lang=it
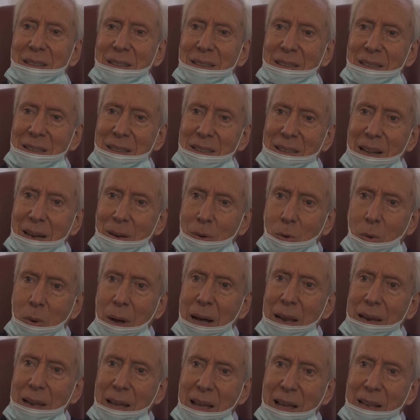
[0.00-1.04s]
dal
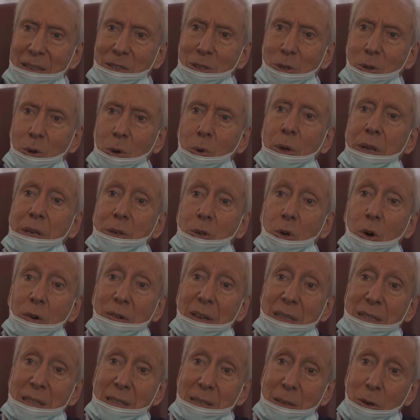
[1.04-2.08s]
quale escono
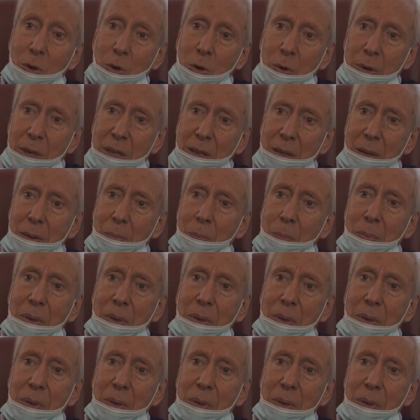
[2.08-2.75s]
innovazioni